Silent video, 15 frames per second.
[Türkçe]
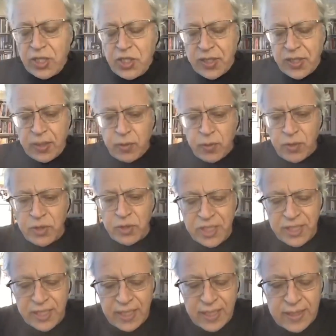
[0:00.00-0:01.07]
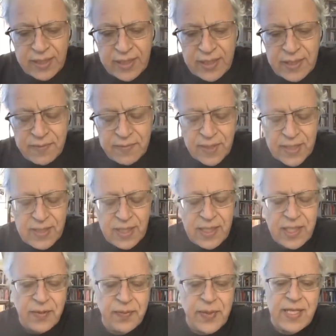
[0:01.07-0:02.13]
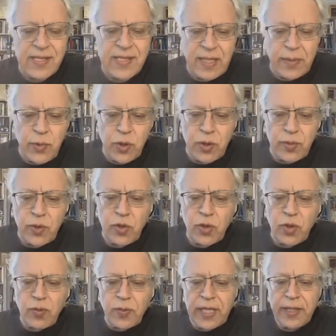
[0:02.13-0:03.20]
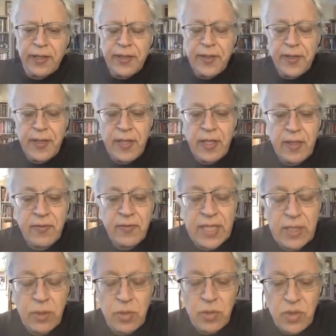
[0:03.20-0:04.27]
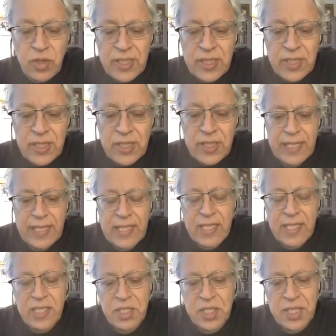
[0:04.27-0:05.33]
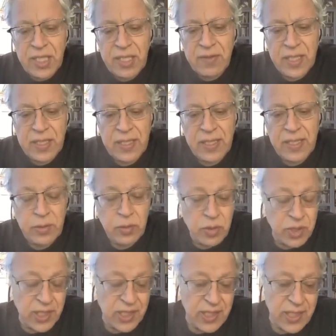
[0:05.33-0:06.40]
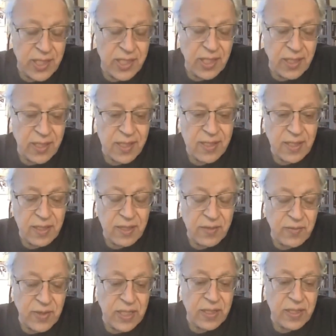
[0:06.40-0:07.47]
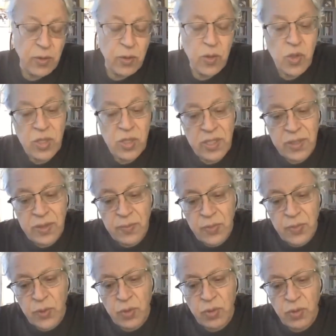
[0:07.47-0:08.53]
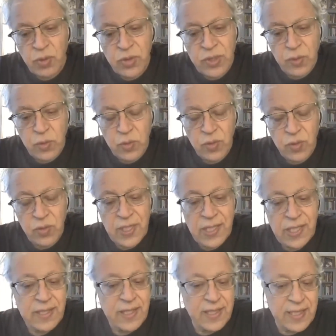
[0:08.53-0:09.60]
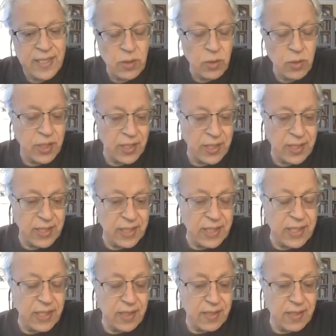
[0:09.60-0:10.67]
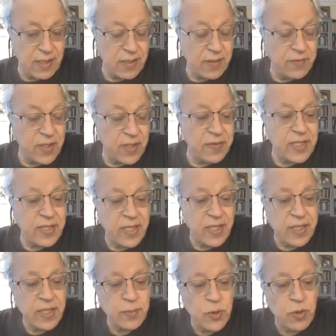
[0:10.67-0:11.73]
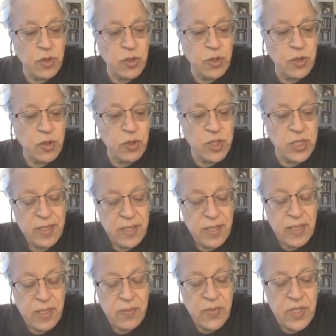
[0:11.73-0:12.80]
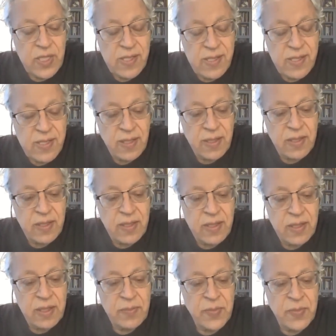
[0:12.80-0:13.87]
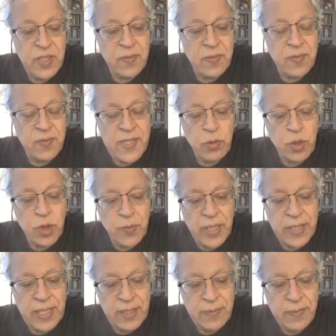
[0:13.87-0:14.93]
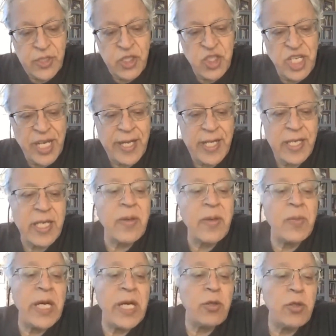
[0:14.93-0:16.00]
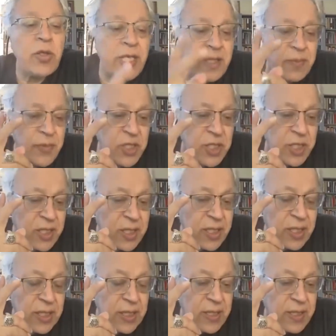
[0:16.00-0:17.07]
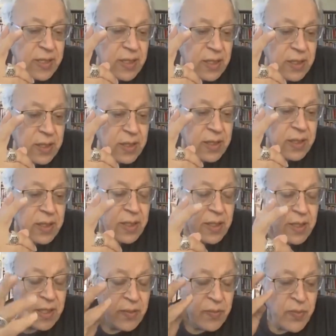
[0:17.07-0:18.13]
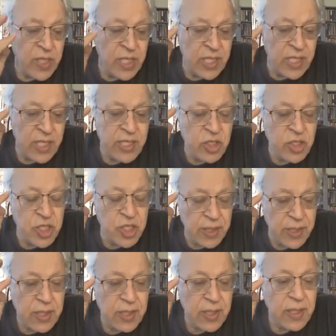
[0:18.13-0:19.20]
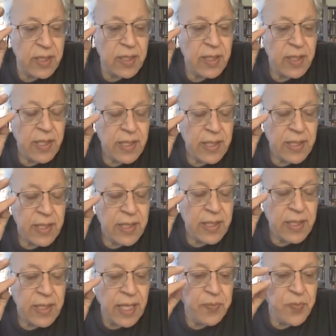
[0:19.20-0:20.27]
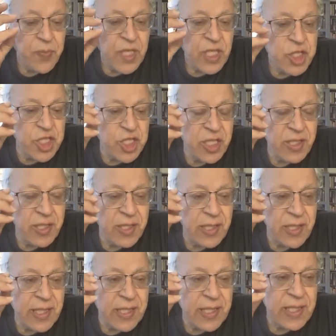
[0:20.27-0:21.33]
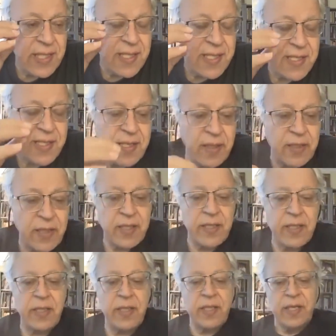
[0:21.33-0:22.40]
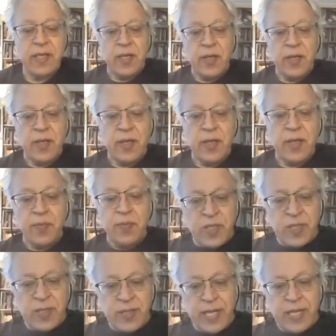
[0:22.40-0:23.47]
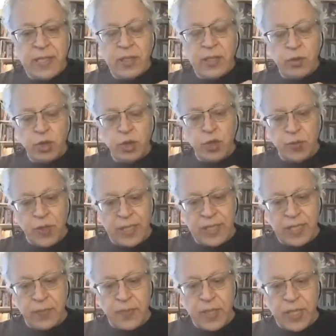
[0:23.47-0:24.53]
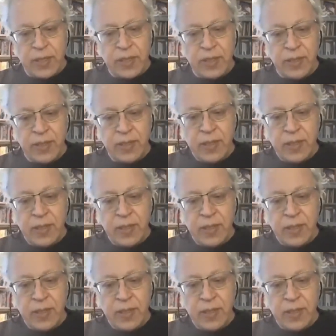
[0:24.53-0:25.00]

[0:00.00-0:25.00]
açıdan o şeye artık fazla girmek istemiyorum o topa. Fakat Türkiye'de iki şey var. Yani Türkiye'de iki hastalık var. O, e, bütün Orta Doğu ülkelerinde, geri ülkelerde iki hastalık var. Ve tarih boyunca biz insanlığı birbirimize düşman etmiş, cehennemler üretmiş iki tane hastalık. Biri dincilik, yani şirk dinleri insanları birbirinden düşman yapan